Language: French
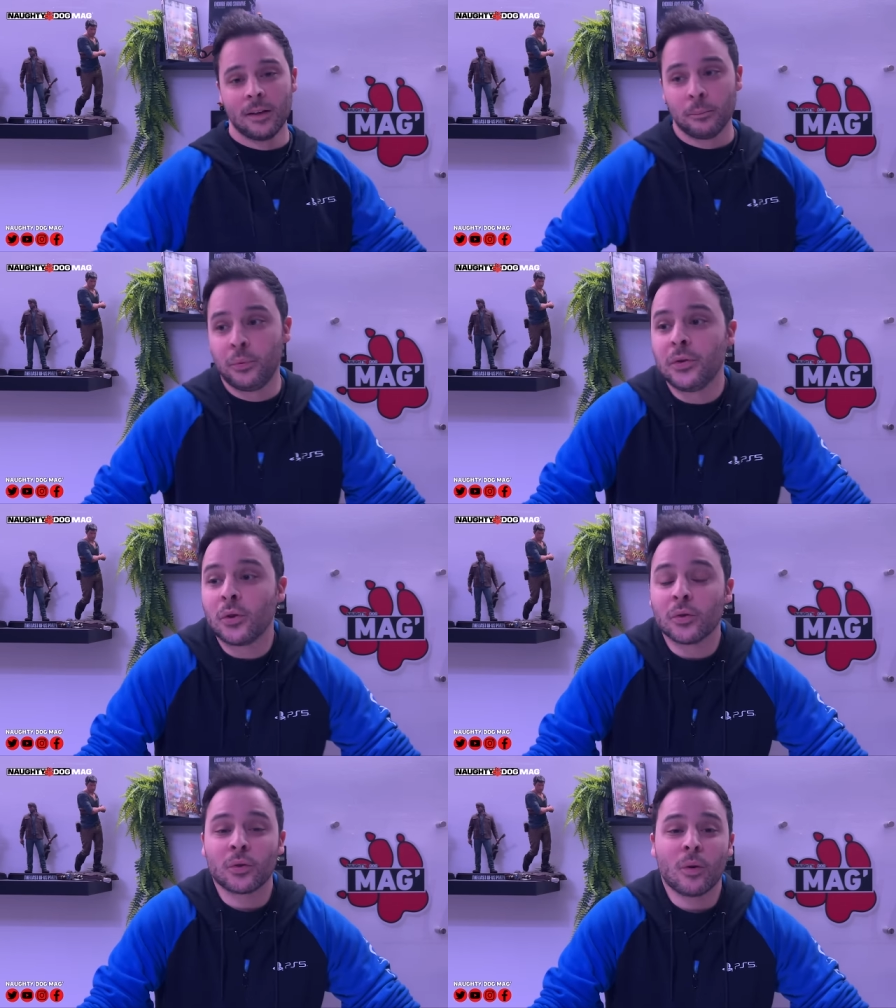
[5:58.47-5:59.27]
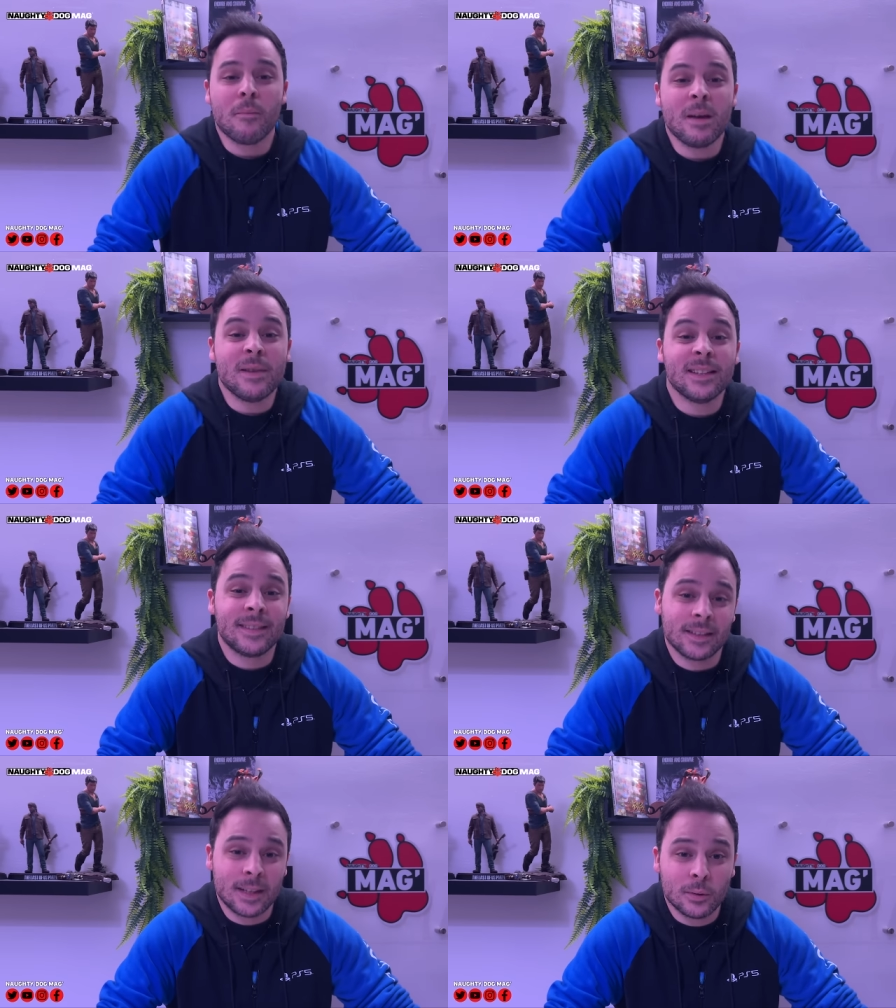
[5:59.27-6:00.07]
Puisque ce sont même les
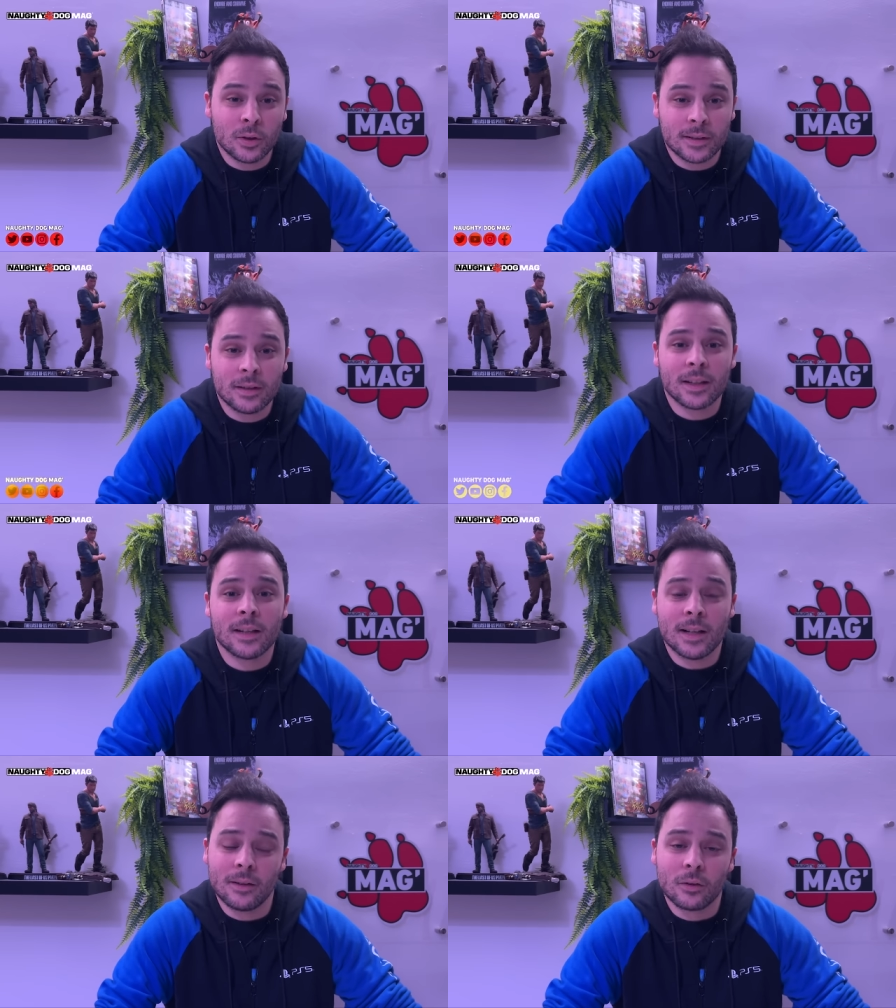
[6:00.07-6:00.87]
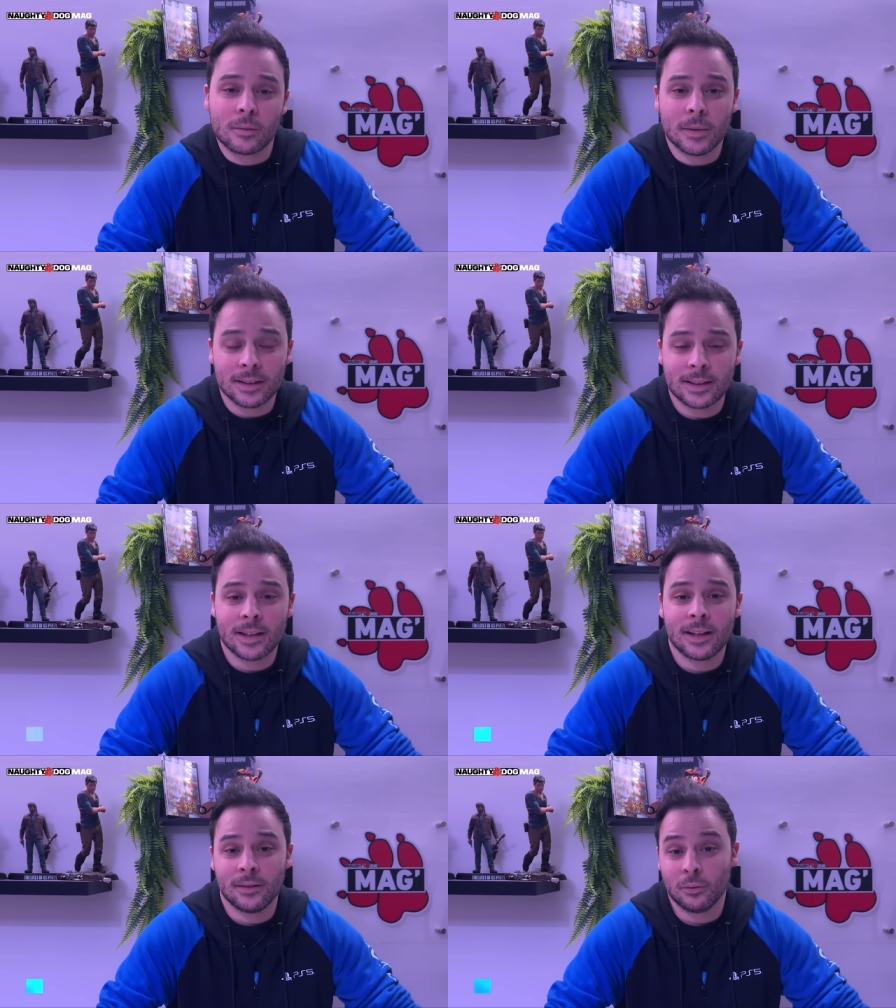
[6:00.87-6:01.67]
équipes de Naughty Dog et Neil Druckmann qui
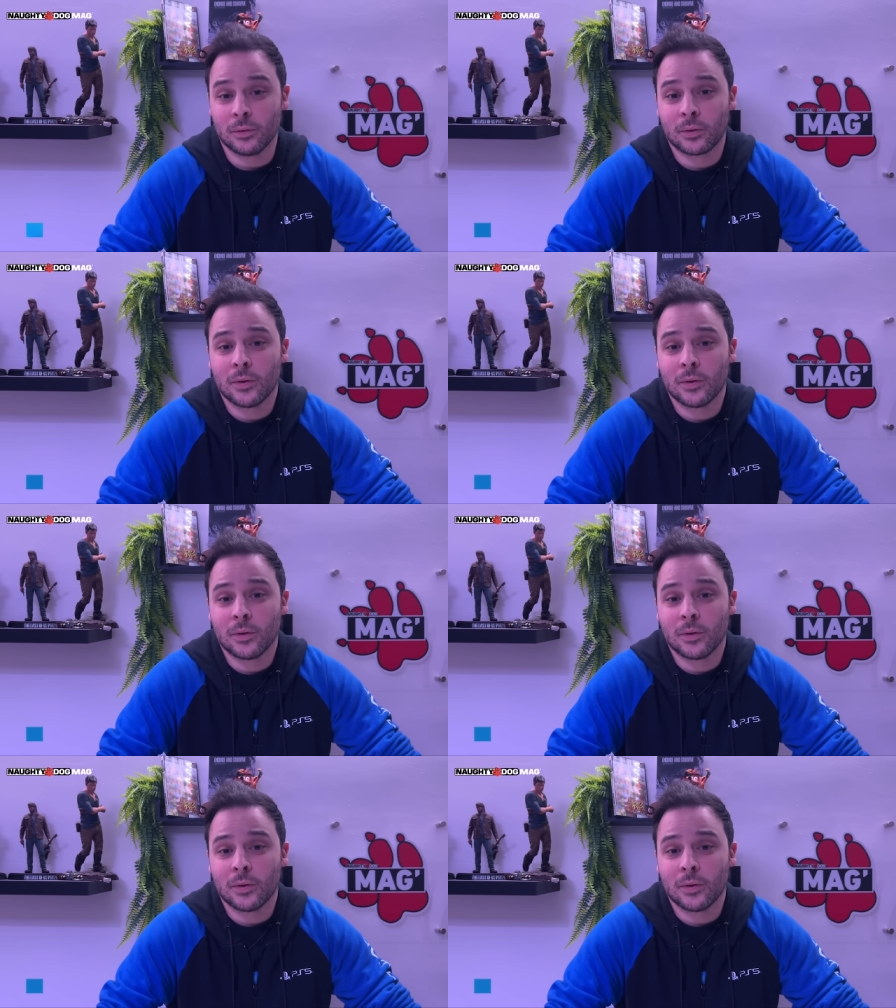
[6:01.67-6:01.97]
annoncent